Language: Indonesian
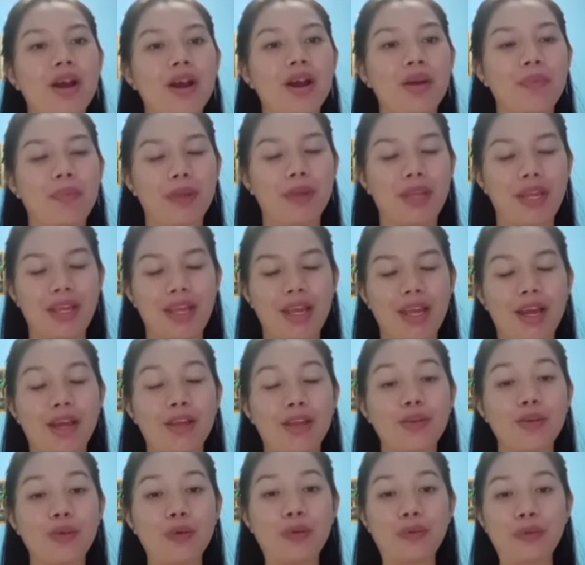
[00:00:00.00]

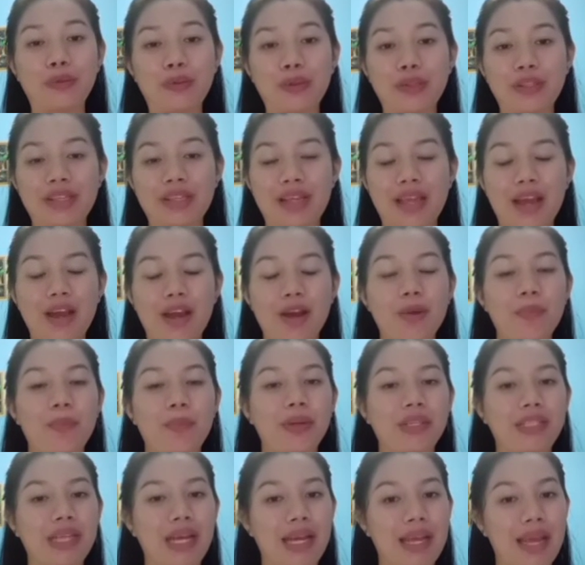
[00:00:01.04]
kependidikan khususnya
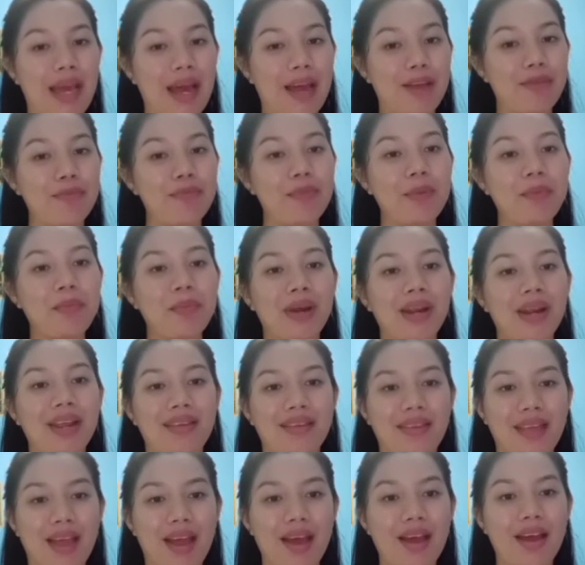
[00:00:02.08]
kepercayaan
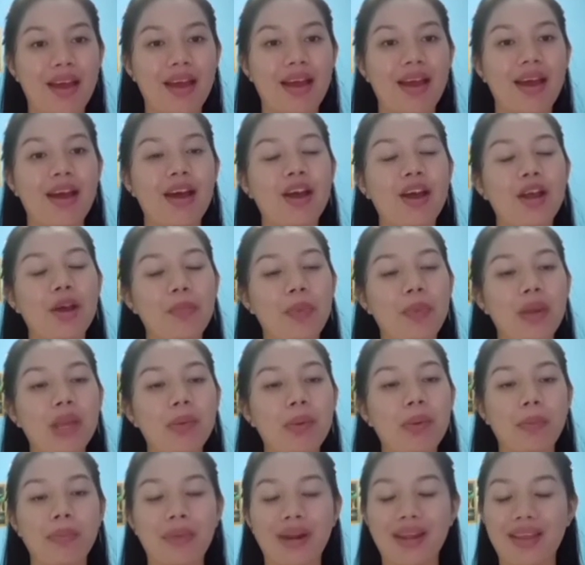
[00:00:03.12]
pemerintah kepada
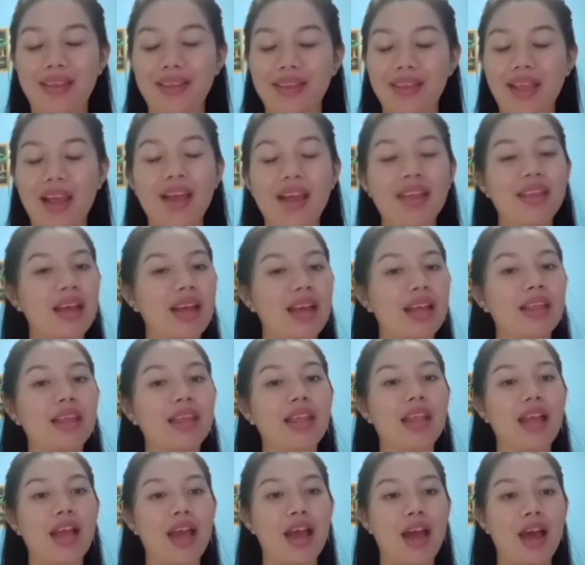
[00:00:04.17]
pemerintah
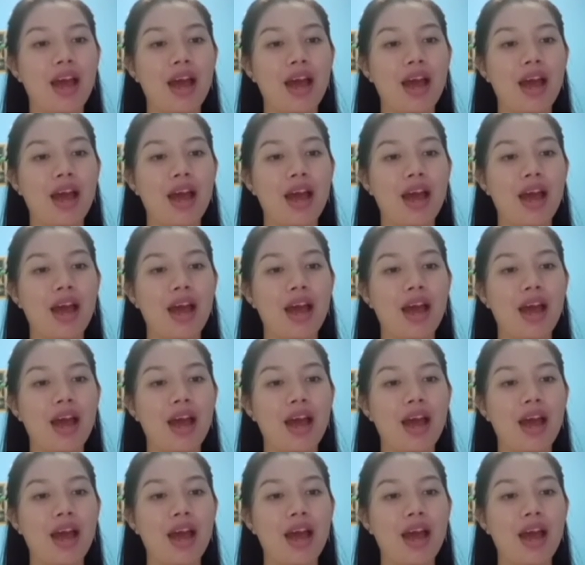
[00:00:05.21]
dan